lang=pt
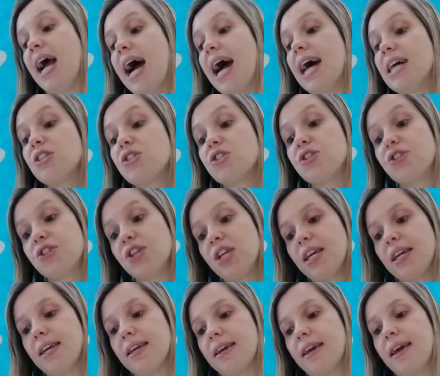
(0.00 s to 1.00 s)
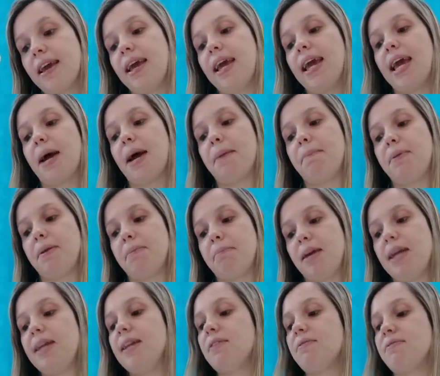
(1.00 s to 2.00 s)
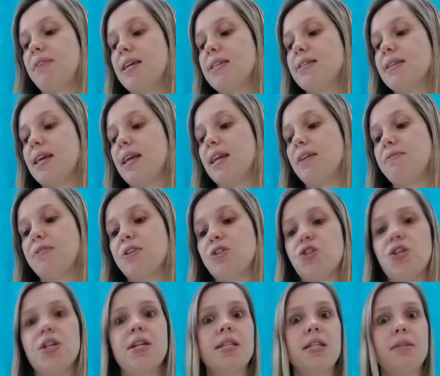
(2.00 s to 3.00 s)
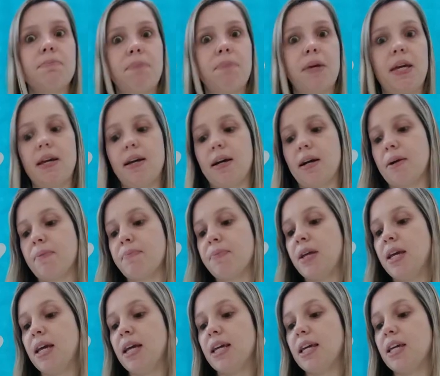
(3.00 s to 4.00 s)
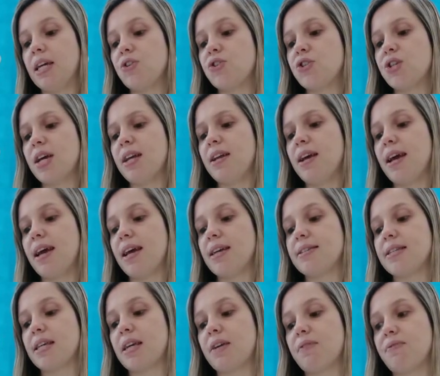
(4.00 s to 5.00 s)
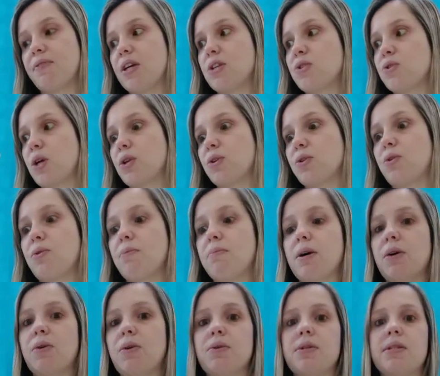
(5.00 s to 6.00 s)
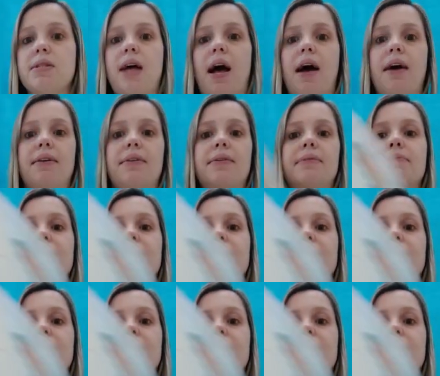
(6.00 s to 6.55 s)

A Tim é a primeira vez que Elefantinho espirra. Que cheiro é esse que fez sua tromba coçar?